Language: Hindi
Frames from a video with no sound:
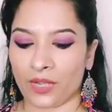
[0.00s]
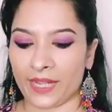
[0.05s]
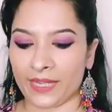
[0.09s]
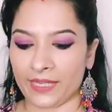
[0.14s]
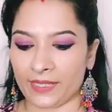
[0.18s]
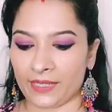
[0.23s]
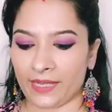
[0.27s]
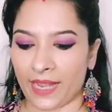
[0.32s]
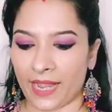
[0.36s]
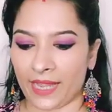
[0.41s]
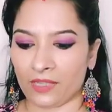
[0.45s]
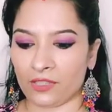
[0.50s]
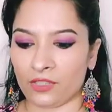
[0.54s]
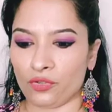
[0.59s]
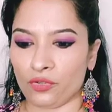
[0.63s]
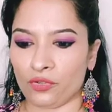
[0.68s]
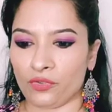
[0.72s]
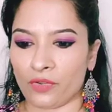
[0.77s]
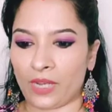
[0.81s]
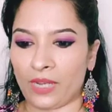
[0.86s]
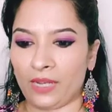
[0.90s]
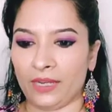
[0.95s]
गाइस नेक्स्ट
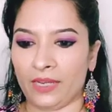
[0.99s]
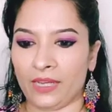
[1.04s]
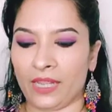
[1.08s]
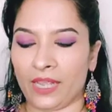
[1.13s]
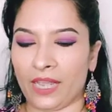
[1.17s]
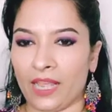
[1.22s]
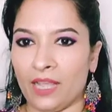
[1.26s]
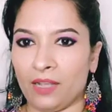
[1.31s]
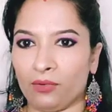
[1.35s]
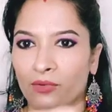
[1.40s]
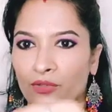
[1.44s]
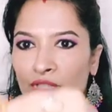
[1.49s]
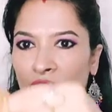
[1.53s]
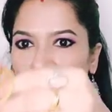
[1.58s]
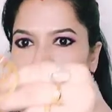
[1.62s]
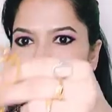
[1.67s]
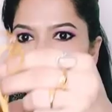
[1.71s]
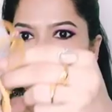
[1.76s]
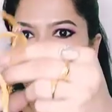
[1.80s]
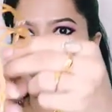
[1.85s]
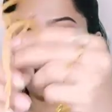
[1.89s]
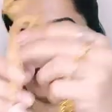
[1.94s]
जो ज्वेलरी है कुछ
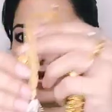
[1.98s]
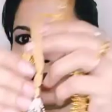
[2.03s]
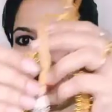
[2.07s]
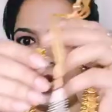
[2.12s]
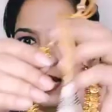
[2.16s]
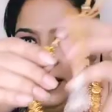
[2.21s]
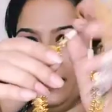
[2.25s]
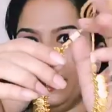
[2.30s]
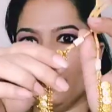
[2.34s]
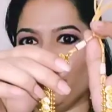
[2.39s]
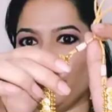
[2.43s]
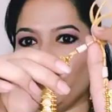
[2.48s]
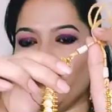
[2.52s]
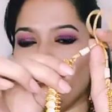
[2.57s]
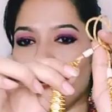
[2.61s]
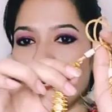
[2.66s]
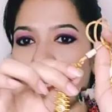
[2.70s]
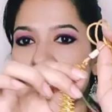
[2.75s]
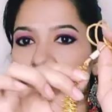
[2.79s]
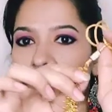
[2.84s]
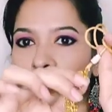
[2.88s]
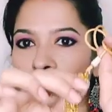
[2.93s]
इस तरह का है ये
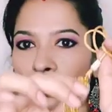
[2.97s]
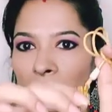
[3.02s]
पूरा